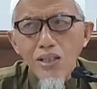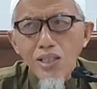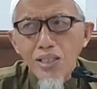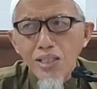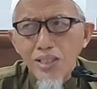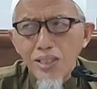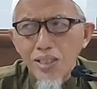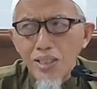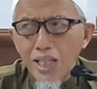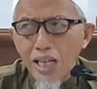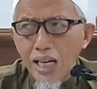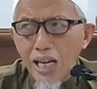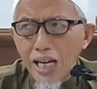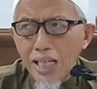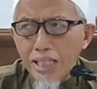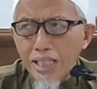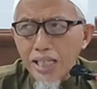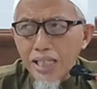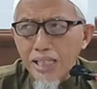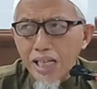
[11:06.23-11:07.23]
Allah
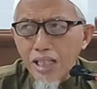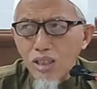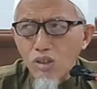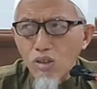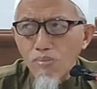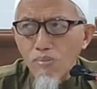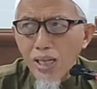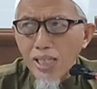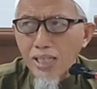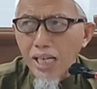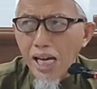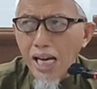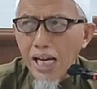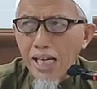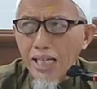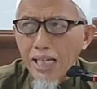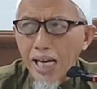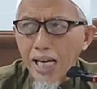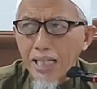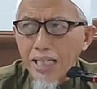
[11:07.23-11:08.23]
ada satu
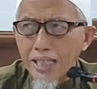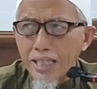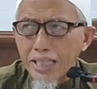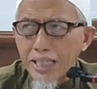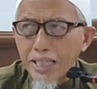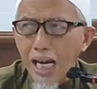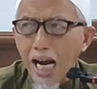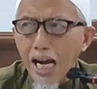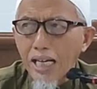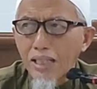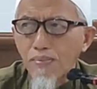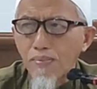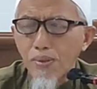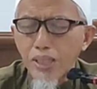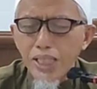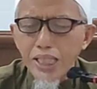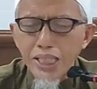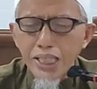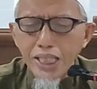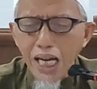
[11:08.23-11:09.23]
masalah yang sangat
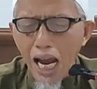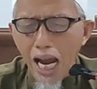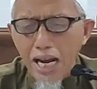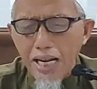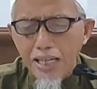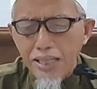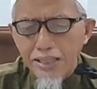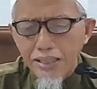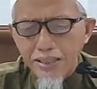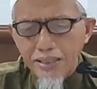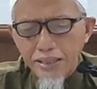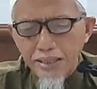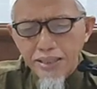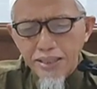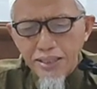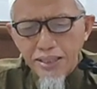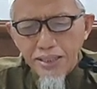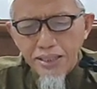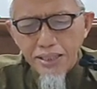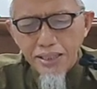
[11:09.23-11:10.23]
mendesak
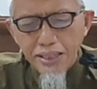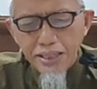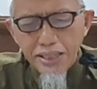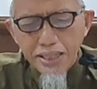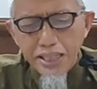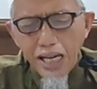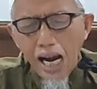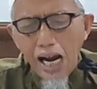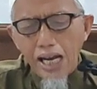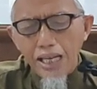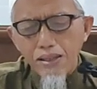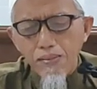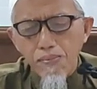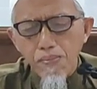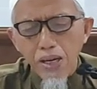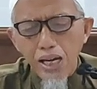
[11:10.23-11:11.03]
sangat